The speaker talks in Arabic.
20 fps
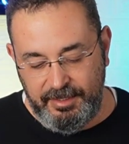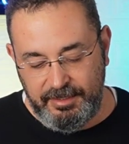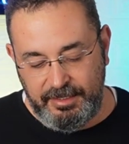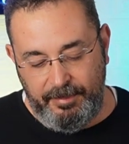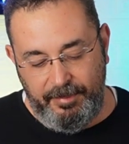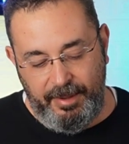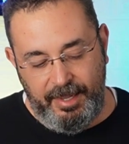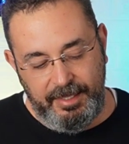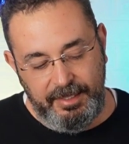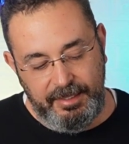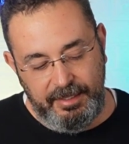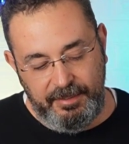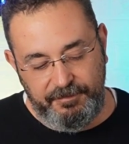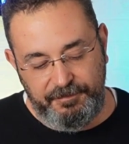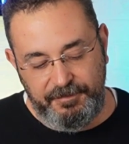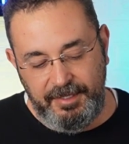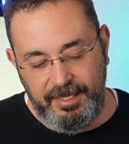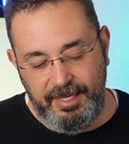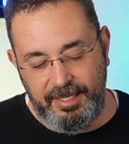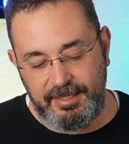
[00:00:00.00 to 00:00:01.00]
طبعا
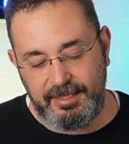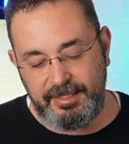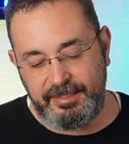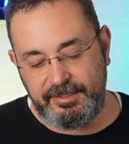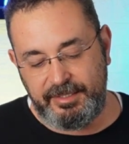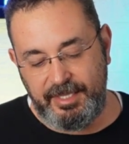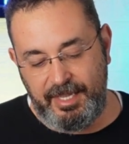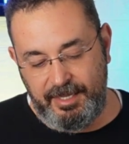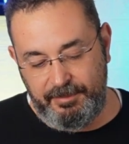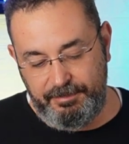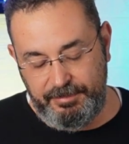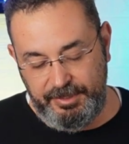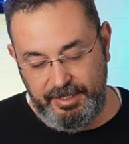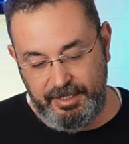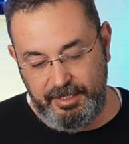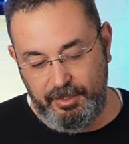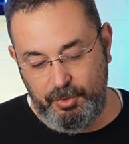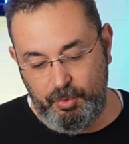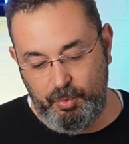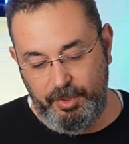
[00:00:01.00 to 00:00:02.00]
في هذا الكتاب
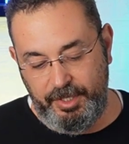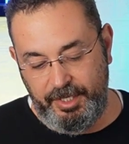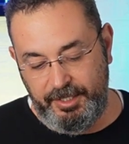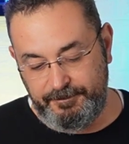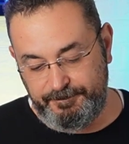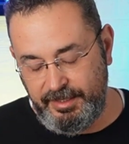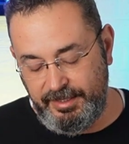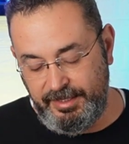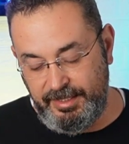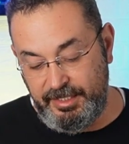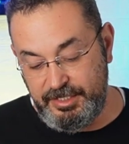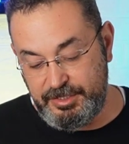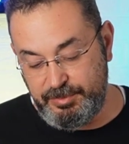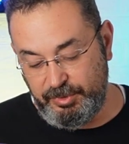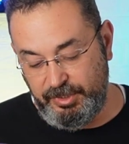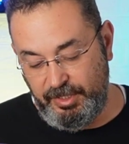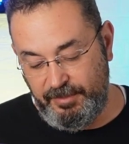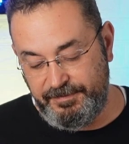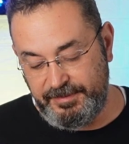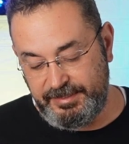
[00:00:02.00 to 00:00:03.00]
يلي هو يلي اسمه
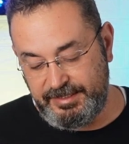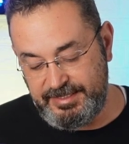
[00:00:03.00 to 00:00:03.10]
تحفة